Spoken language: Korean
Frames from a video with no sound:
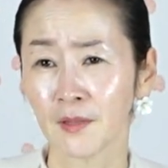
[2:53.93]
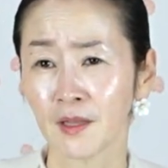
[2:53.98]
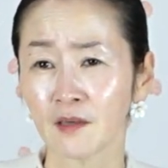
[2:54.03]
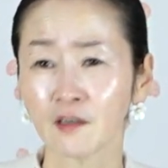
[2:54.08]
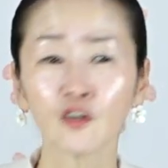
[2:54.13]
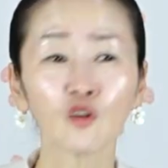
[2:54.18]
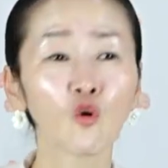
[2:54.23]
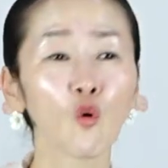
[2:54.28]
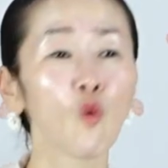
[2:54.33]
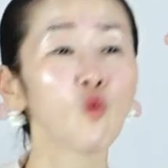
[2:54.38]

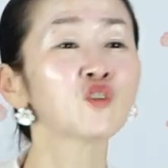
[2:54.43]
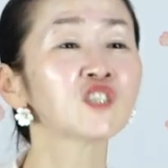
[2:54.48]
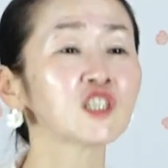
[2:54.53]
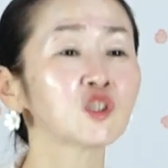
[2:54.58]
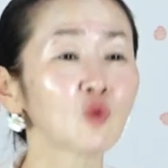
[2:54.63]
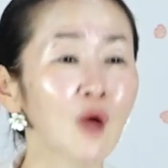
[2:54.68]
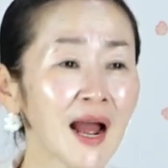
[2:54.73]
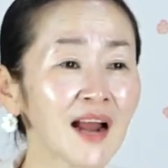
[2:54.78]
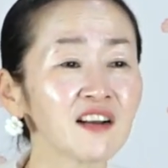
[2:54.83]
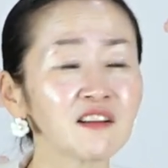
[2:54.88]
그리고
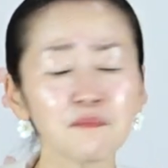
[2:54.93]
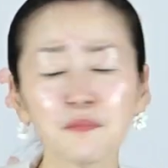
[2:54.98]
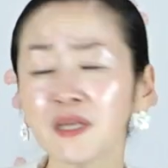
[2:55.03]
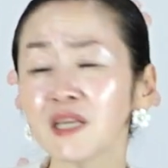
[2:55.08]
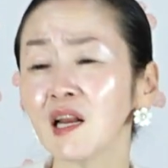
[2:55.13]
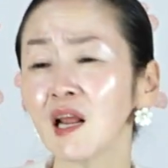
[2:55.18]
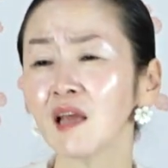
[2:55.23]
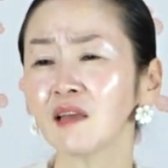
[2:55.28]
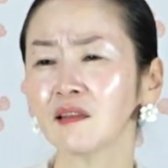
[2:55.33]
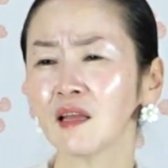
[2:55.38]
오지도 않은
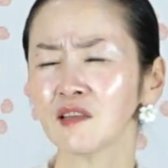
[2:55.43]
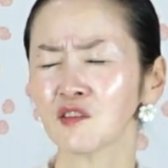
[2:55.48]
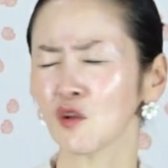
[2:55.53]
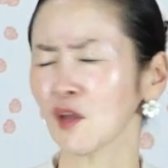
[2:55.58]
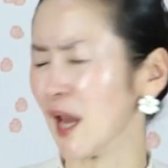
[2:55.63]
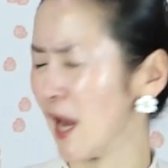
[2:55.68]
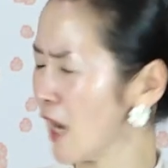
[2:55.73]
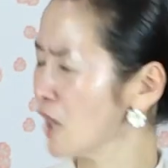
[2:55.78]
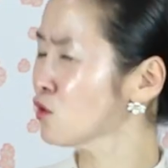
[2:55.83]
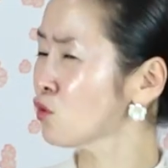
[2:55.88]
미래에 대해서
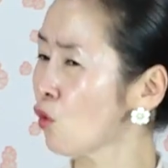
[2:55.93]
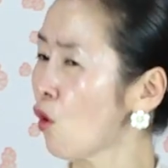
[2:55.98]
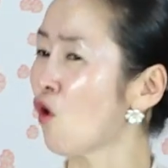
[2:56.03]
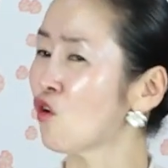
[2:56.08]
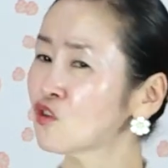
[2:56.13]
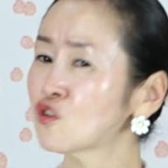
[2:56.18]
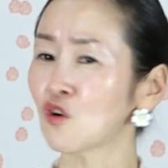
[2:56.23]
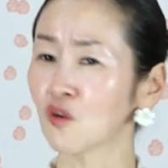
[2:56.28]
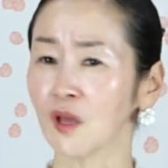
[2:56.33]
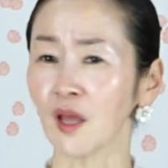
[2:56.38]
계속
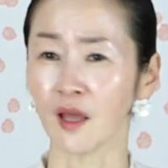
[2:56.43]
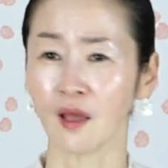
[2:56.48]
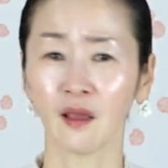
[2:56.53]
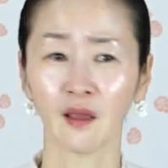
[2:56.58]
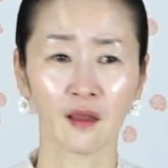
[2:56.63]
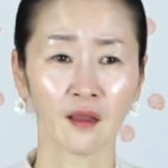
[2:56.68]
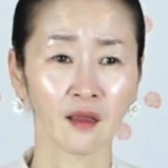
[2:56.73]
걱정해.